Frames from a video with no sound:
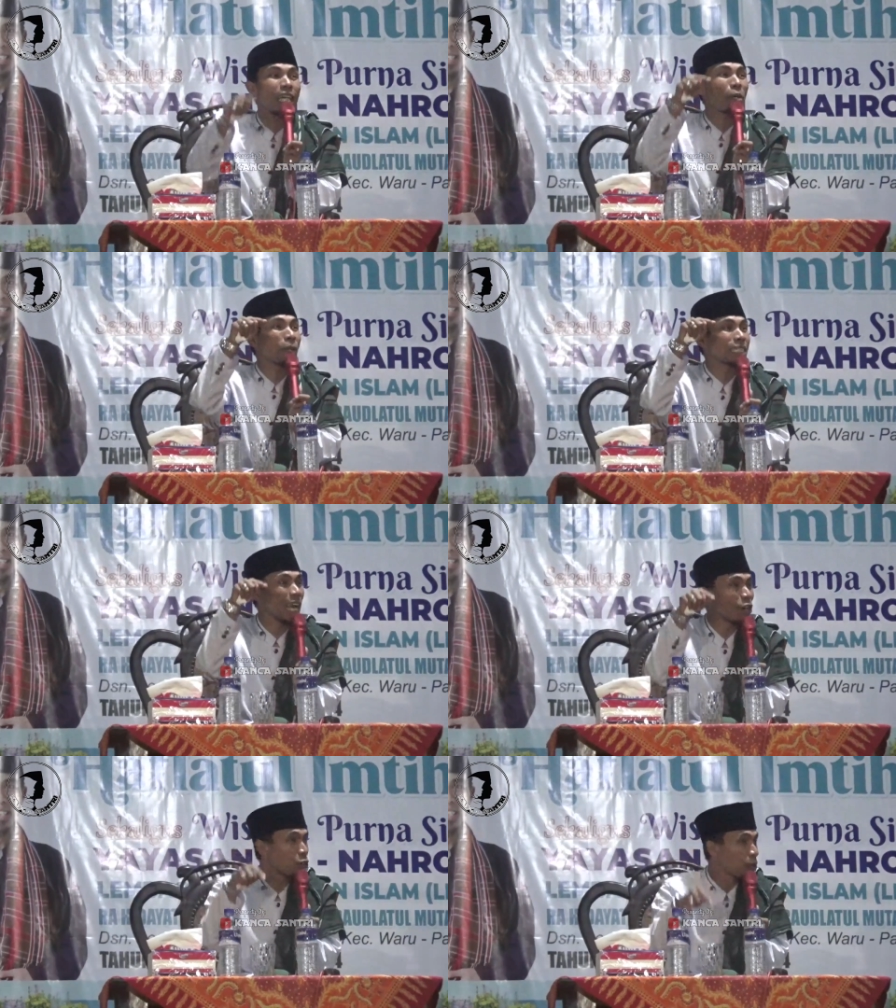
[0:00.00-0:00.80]

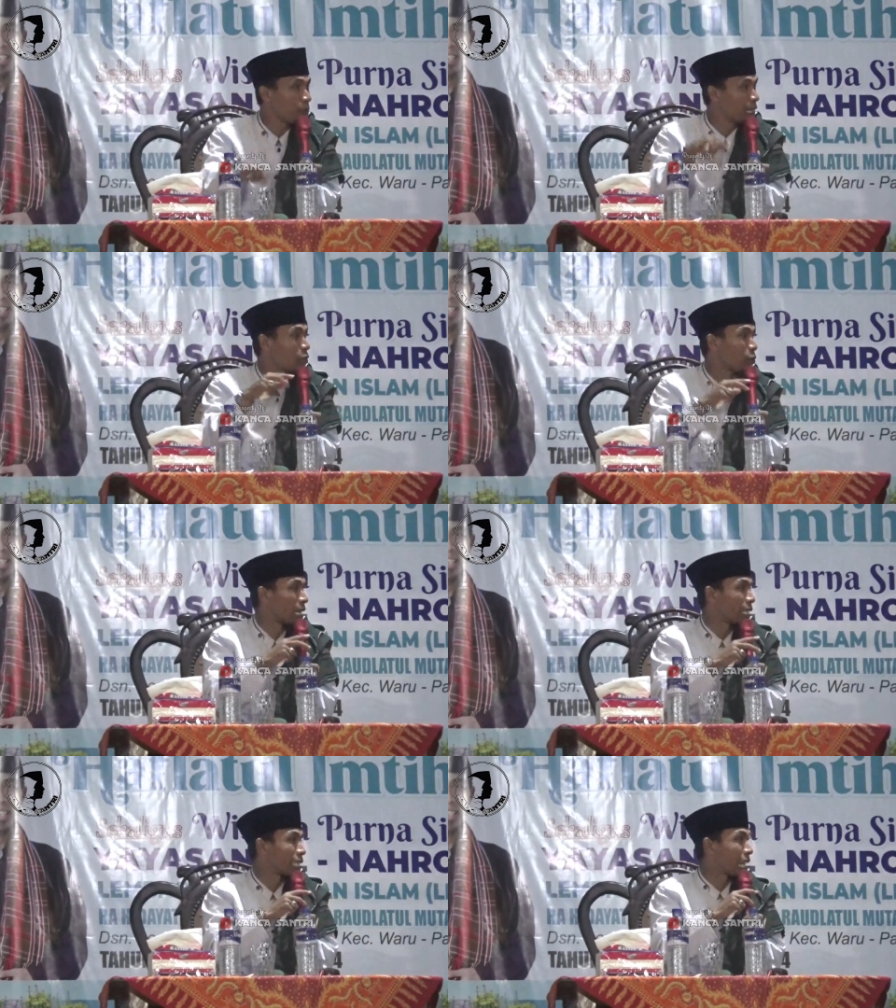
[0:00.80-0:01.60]
kimpas aube
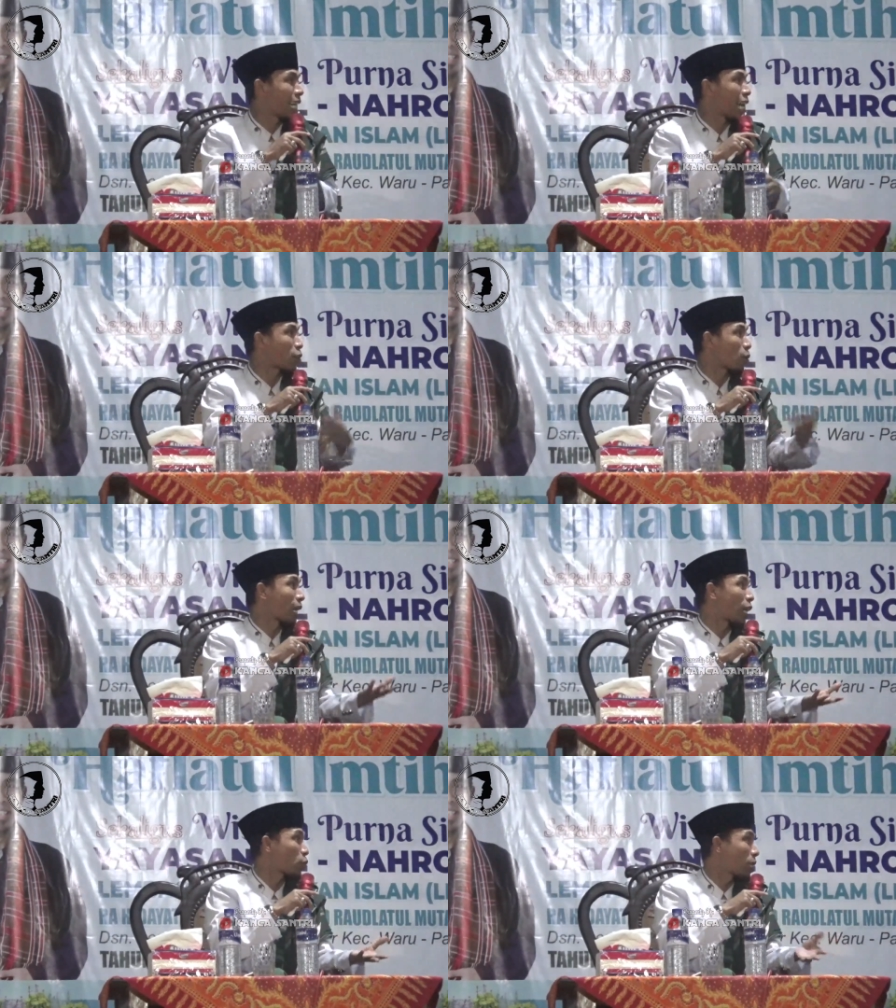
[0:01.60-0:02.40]
orang ni kan laku
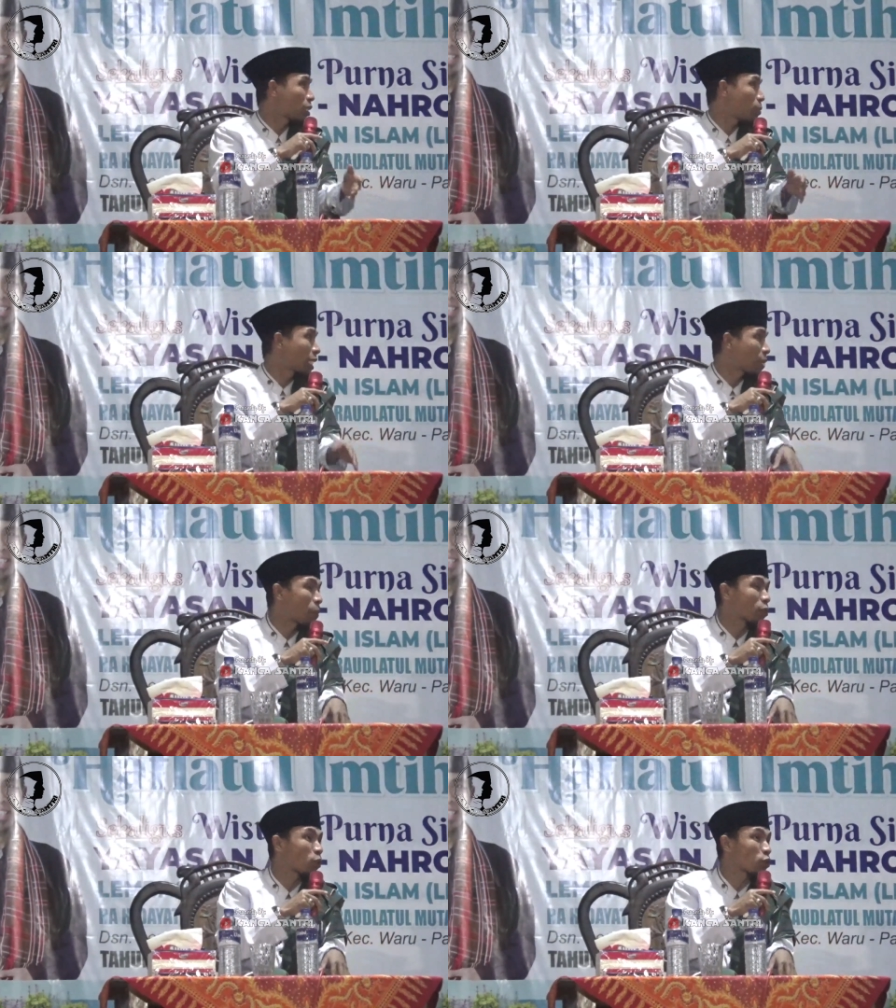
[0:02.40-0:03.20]
kelakuan si bisa
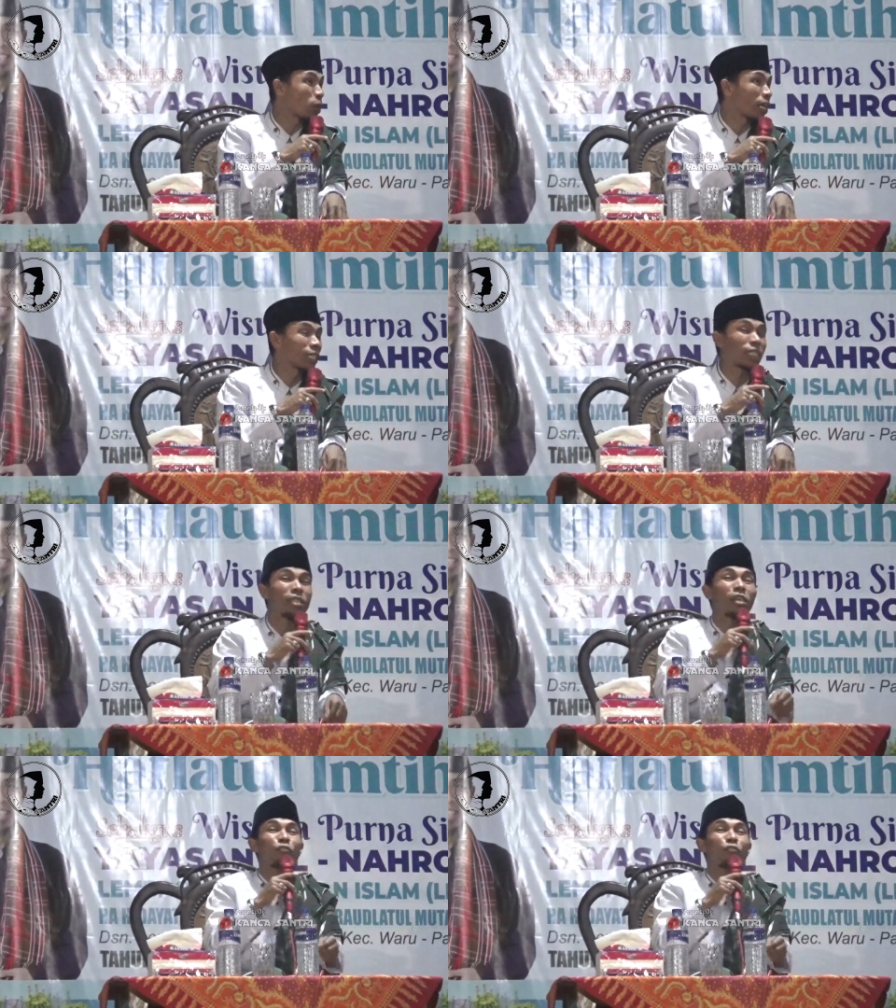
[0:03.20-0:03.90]
masuk surga